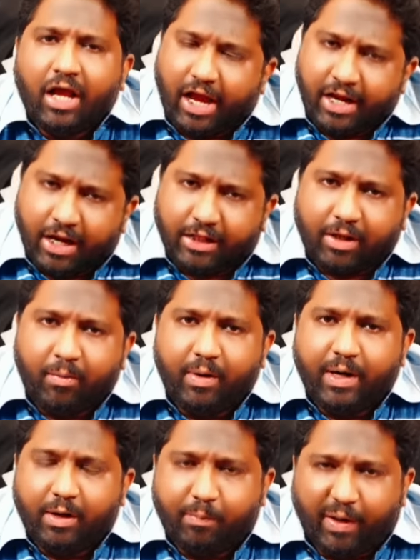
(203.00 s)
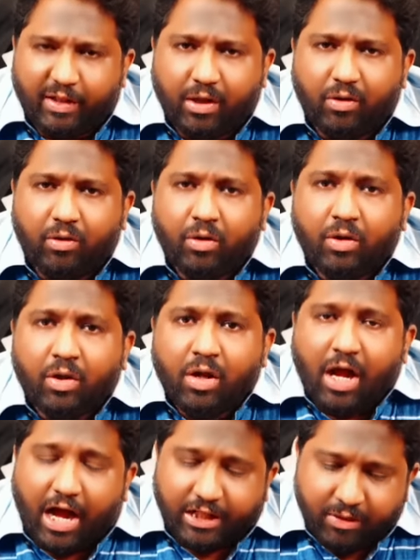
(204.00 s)
అయినా తమలాంటి పెద్దలు
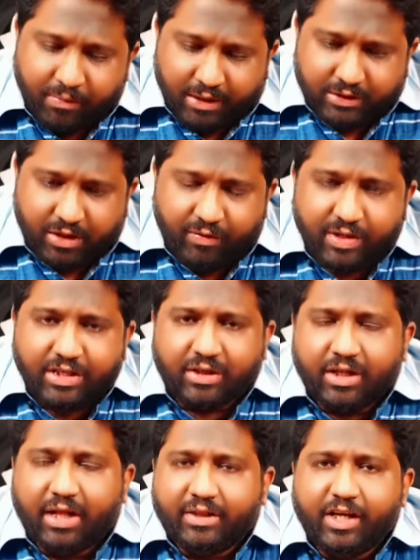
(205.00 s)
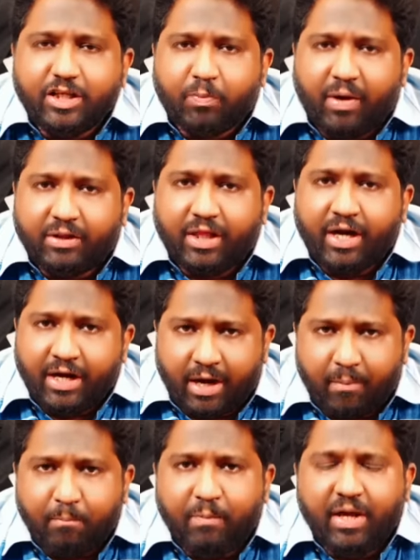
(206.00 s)
అది మాత్రమే జందా మాత్రని
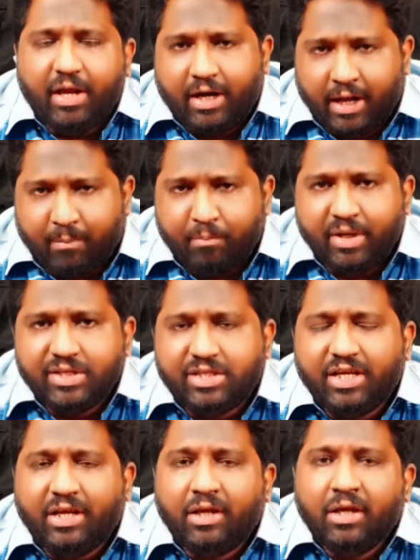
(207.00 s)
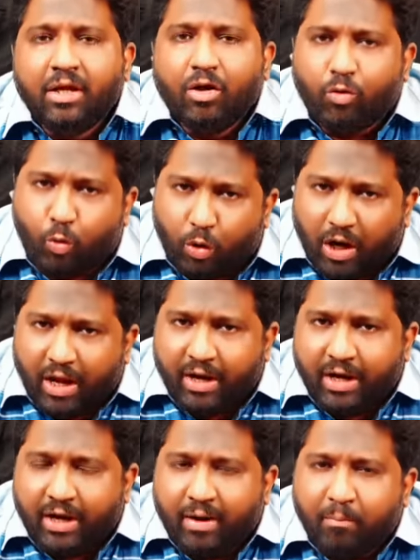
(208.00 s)
నమ్మి నమ్మించి
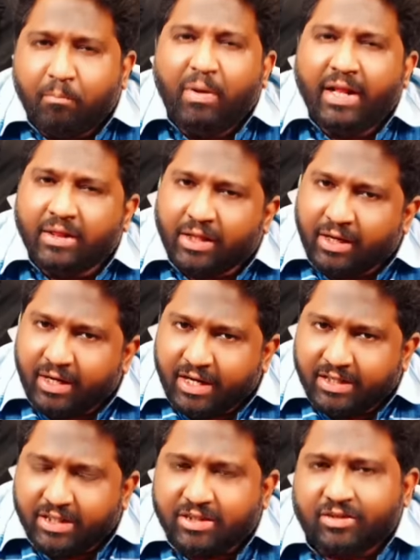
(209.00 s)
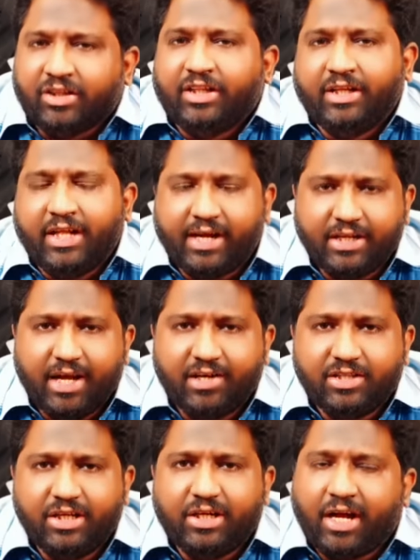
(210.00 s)
కులాన్ని మరింత నీచ స్థితికి
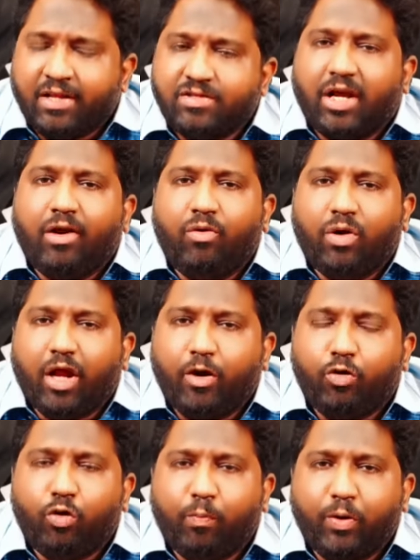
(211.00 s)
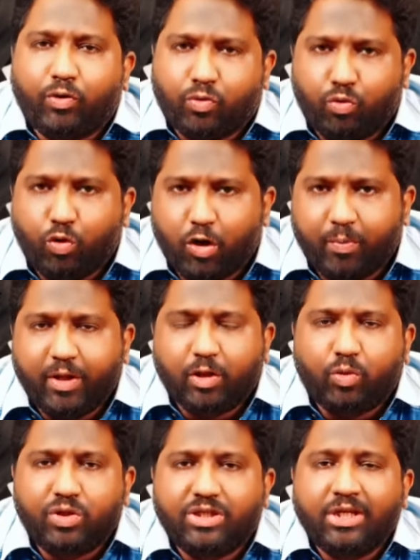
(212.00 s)
దిగజార్చి కంచాలు గరట్లు పట్టుకుని రోడ్డు
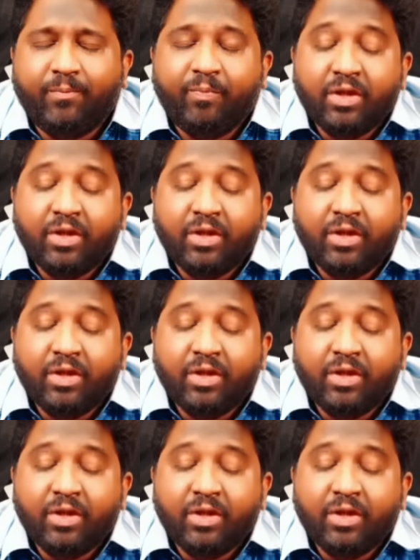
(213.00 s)
మీదకి వచ్చి